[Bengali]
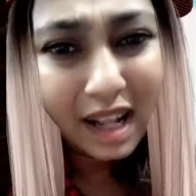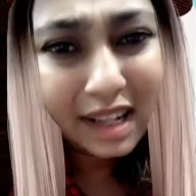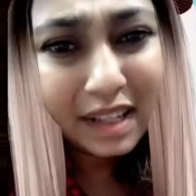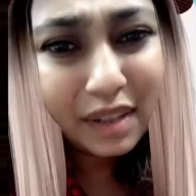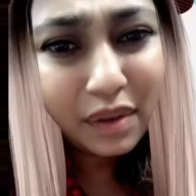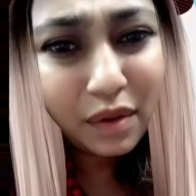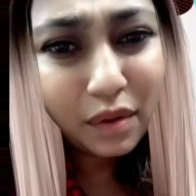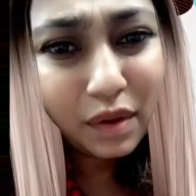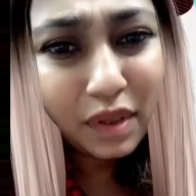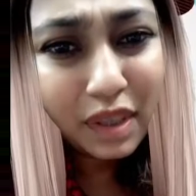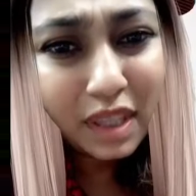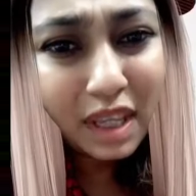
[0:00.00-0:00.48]

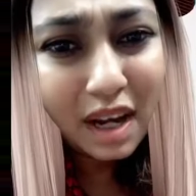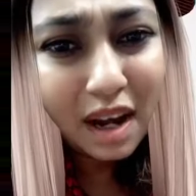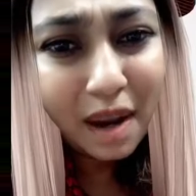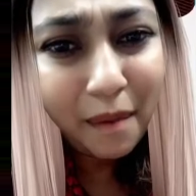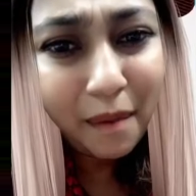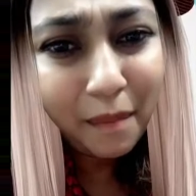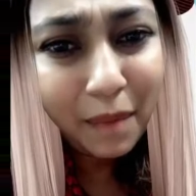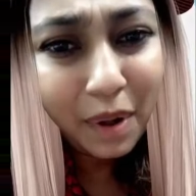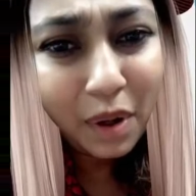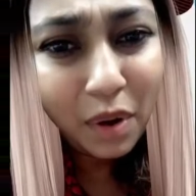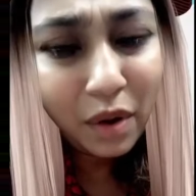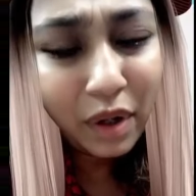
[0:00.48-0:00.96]
দোষ তিন
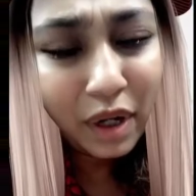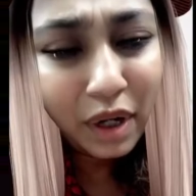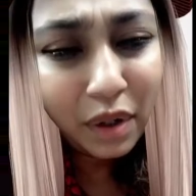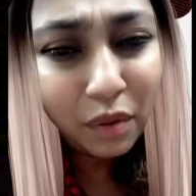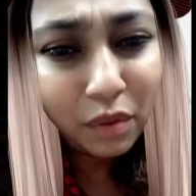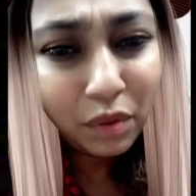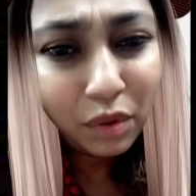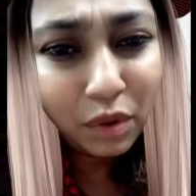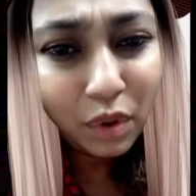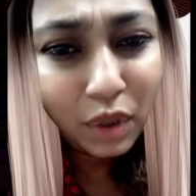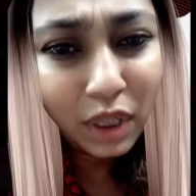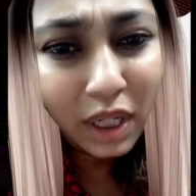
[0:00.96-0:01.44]
নম্বর অঙ্কের
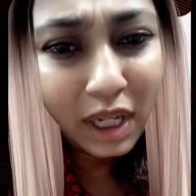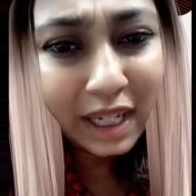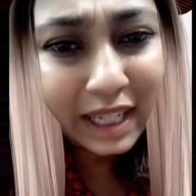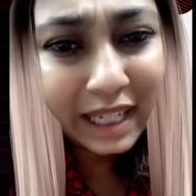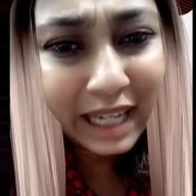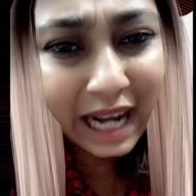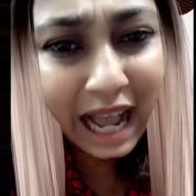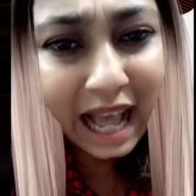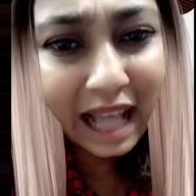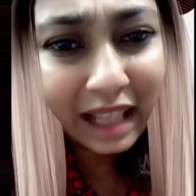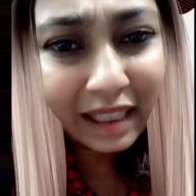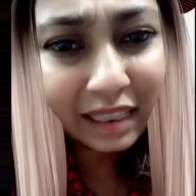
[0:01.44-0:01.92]
উত্তর কি
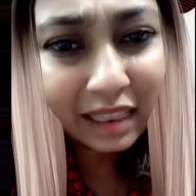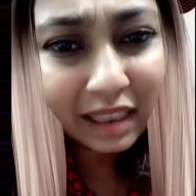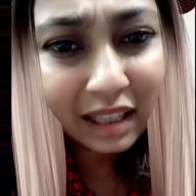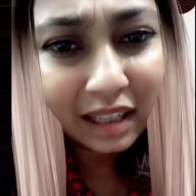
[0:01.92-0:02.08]
সাত